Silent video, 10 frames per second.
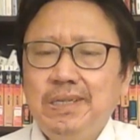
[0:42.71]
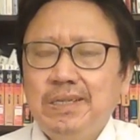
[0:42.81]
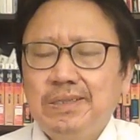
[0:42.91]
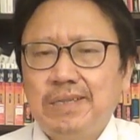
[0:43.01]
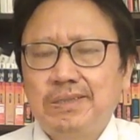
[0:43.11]

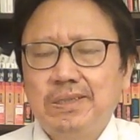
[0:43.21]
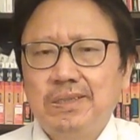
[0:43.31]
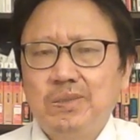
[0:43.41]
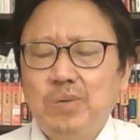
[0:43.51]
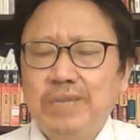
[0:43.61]
但是
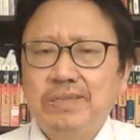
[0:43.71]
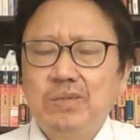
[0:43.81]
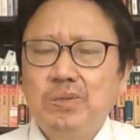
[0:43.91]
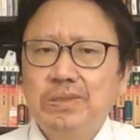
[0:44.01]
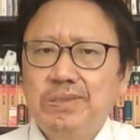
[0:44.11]
卢卡申
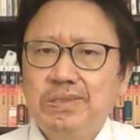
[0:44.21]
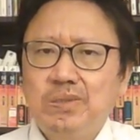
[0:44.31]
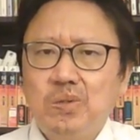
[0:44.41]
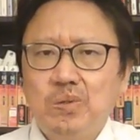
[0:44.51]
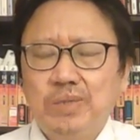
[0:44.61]
科赤
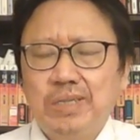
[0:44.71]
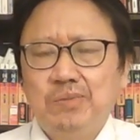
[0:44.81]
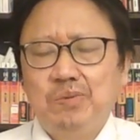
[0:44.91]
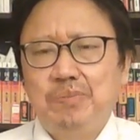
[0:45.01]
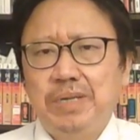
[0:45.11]
裸裸的
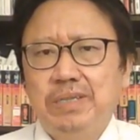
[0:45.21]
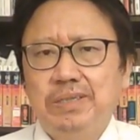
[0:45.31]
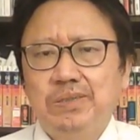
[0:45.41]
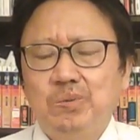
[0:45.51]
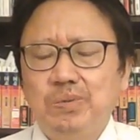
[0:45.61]
舞弊
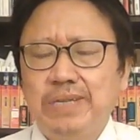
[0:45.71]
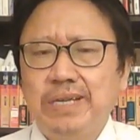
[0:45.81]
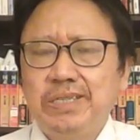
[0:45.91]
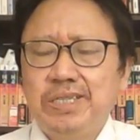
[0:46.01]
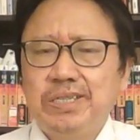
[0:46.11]
和独
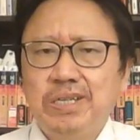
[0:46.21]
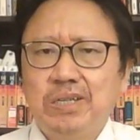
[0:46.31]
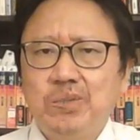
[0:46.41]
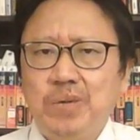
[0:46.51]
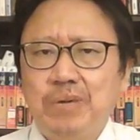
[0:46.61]
裁激起
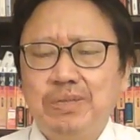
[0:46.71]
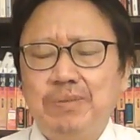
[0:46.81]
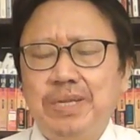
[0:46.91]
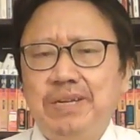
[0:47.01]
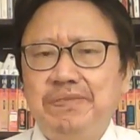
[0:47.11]
了全国人
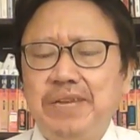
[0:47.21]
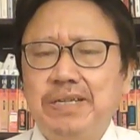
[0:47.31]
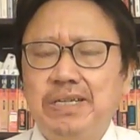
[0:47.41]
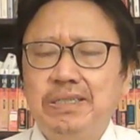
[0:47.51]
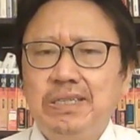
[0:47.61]
民的反
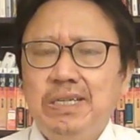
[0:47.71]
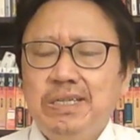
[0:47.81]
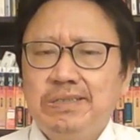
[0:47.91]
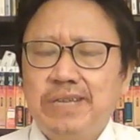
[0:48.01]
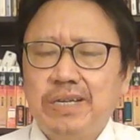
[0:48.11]
抗。
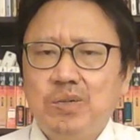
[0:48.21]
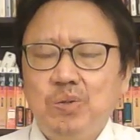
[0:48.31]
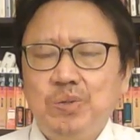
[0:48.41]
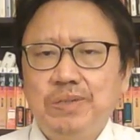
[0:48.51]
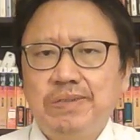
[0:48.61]
在
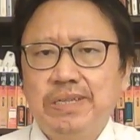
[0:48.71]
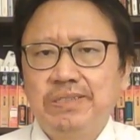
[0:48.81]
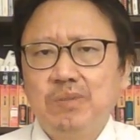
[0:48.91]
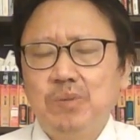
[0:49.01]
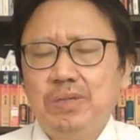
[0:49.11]
过去这个
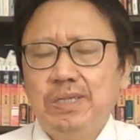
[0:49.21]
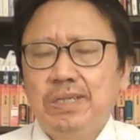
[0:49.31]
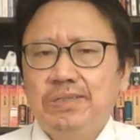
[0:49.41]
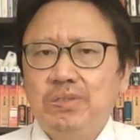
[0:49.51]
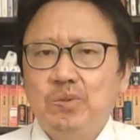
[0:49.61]
周末，
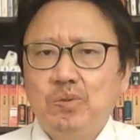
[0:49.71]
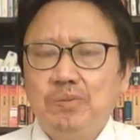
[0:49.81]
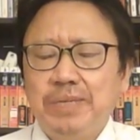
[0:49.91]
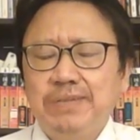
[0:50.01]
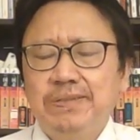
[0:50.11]
首都
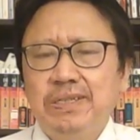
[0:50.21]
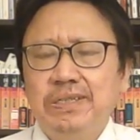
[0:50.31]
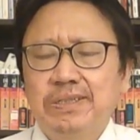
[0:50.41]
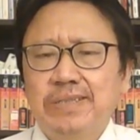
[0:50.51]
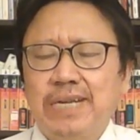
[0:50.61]
明斯
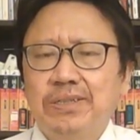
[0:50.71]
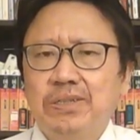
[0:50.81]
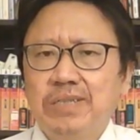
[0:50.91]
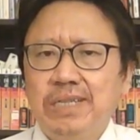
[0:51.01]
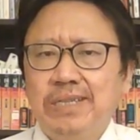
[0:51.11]
克达
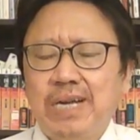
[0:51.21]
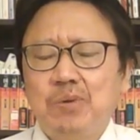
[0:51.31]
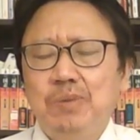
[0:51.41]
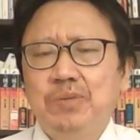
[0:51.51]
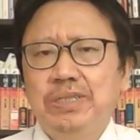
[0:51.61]
到更大
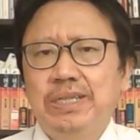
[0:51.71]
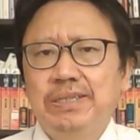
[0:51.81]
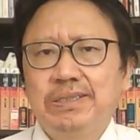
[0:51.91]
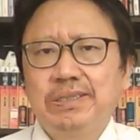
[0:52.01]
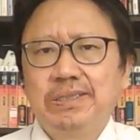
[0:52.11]
规模的
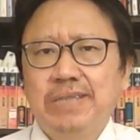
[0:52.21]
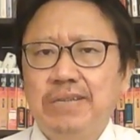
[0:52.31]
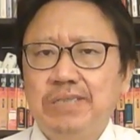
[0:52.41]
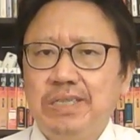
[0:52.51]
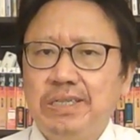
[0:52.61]

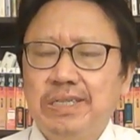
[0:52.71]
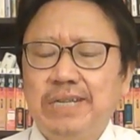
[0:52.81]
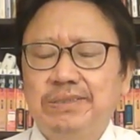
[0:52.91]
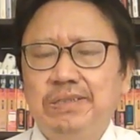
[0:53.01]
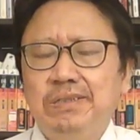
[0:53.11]
抗议和
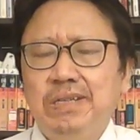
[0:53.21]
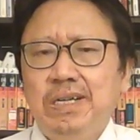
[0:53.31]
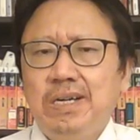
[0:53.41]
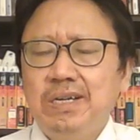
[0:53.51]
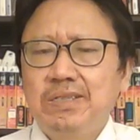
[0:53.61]
抗争，
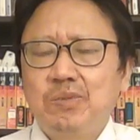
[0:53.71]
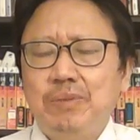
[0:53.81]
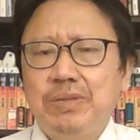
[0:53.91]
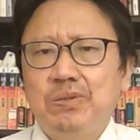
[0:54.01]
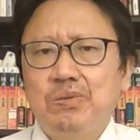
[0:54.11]
二十
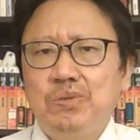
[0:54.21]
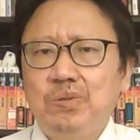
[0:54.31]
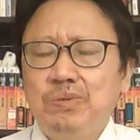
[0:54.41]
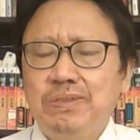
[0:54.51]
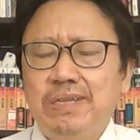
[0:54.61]
万民众
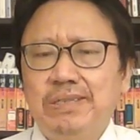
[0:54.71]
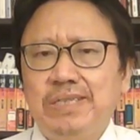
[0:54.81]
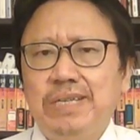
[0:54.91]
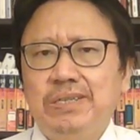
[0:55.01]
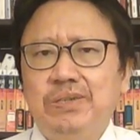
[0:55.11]
拥上
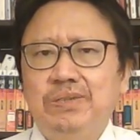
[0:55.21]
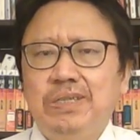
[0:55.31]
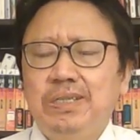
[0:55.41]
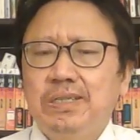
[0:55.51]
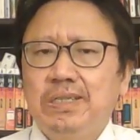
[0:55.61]
街头，
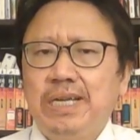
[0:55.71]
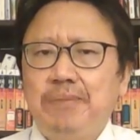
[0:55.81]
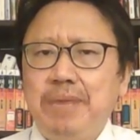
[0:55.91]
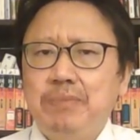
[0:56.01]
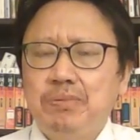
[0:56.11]
可以
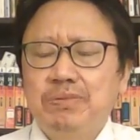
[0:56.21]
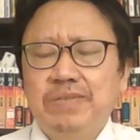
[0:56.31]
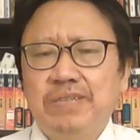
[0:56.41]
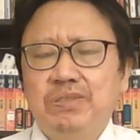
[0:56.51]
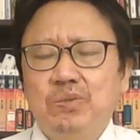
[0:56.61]
遍布
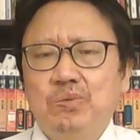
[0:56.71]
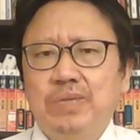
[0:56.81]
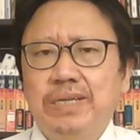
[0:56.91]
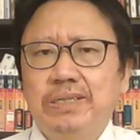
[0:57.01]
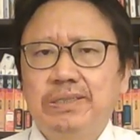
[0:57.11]
这个首都
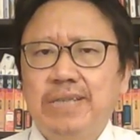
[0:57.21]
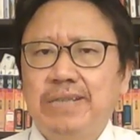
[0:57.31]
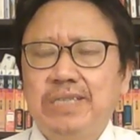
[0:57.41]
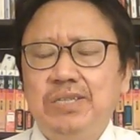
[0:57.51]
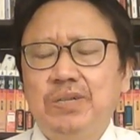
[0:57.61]
的
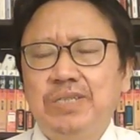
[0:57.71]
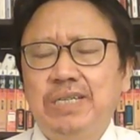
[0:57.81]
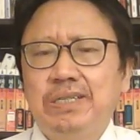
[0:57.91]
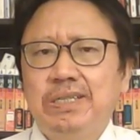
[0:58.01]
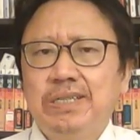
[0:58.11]
大街小
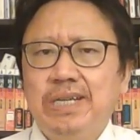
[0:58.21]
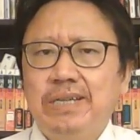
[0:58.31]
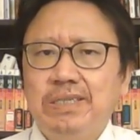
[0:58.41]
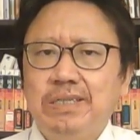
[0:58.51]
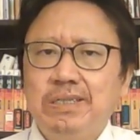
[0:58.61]
巷。
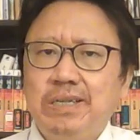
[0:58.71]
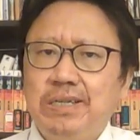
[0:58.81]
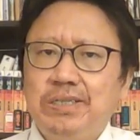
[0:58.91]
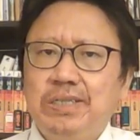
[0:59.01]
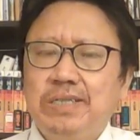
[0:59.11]
抗议
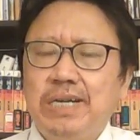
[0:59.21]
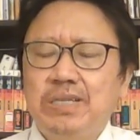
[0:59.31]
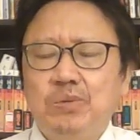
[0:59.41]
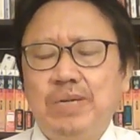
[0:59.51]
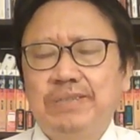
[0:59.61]
呃抗
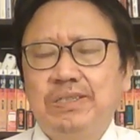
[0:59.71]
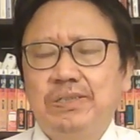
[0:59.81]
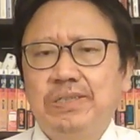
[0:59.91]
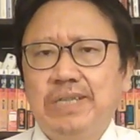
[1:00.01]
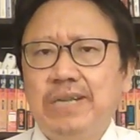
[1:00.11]
议卢卡申
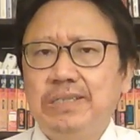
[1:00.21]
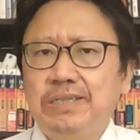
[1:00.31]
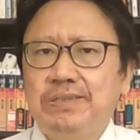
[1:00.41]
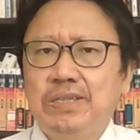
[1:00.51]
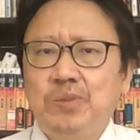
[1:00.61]
科，抗
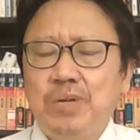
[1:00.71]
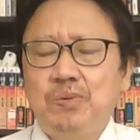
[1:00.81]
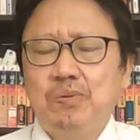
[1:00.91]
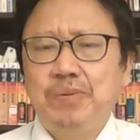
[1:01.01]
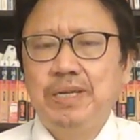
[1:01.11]
议这个选举舞弊，